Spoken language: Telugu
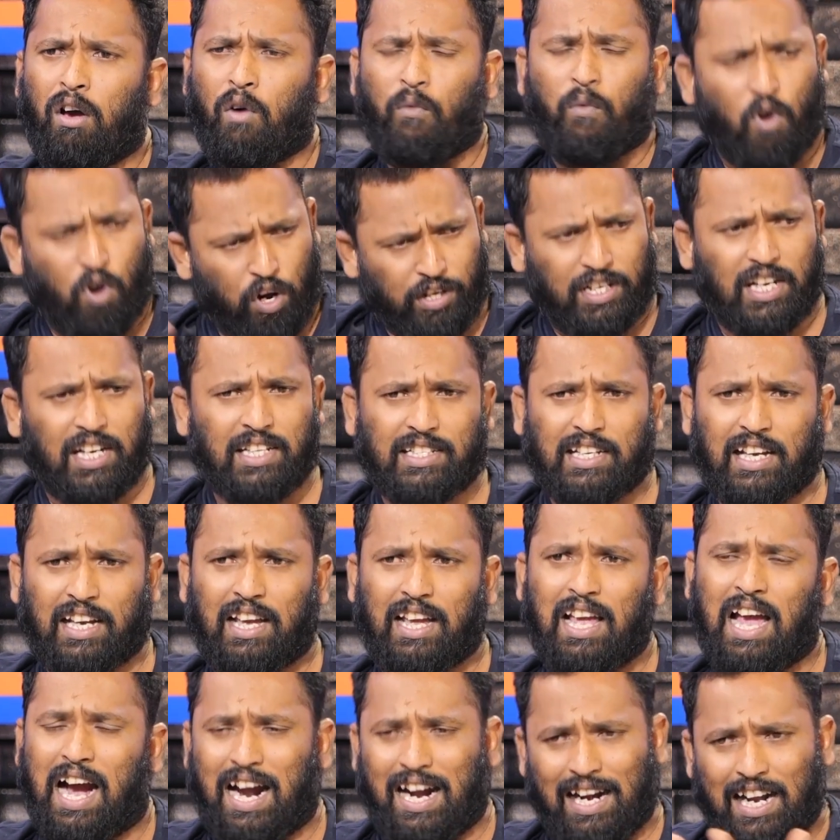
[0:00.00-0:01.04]
ఫోన్ చేసి
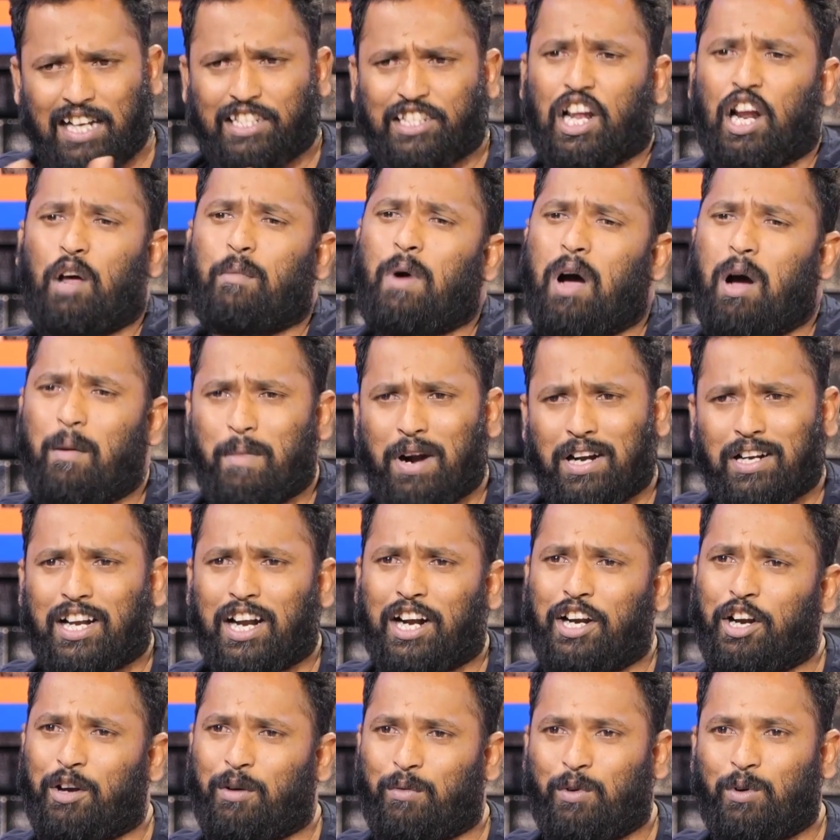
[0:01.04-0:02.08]
అన్న చాలా బాగా
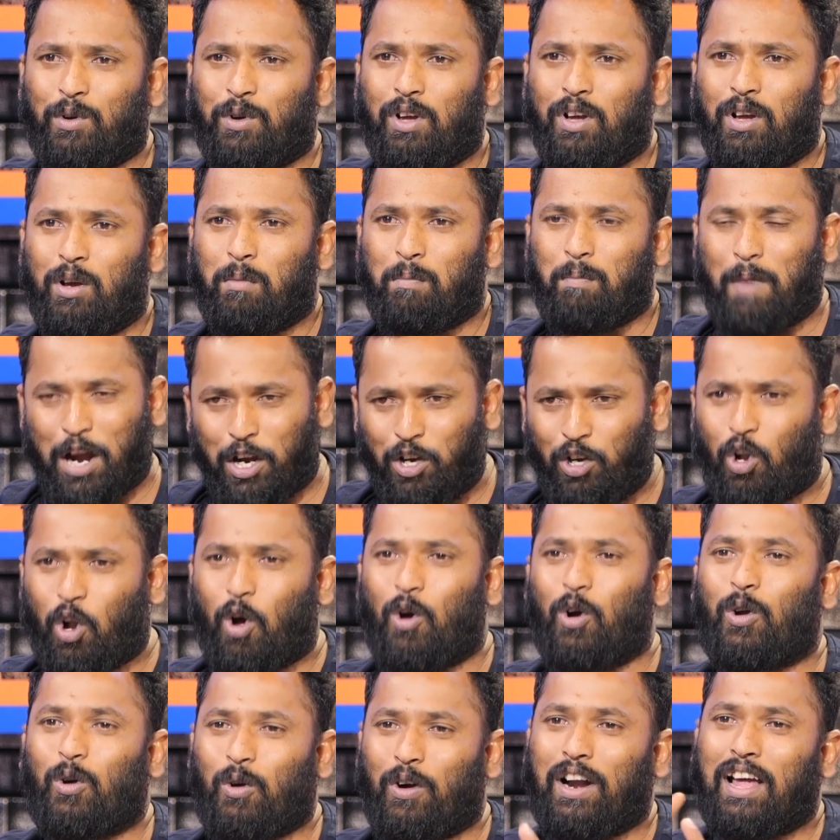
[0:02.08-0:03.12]
మాట్లాడినావు మా ఇంట్లో
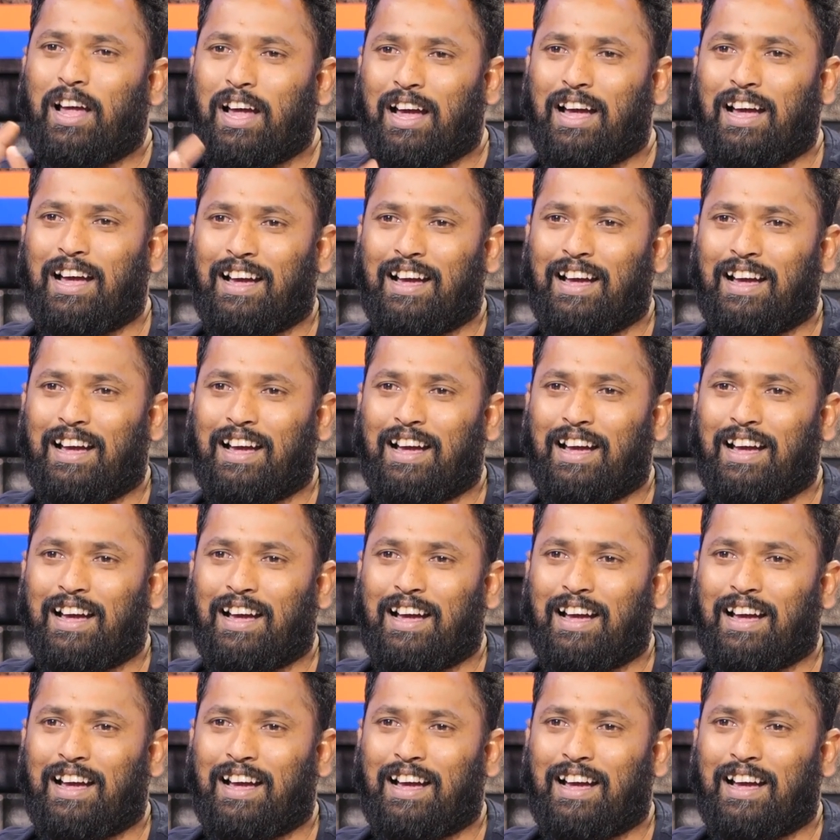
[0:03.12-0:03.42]
వాళ్ళు కూడా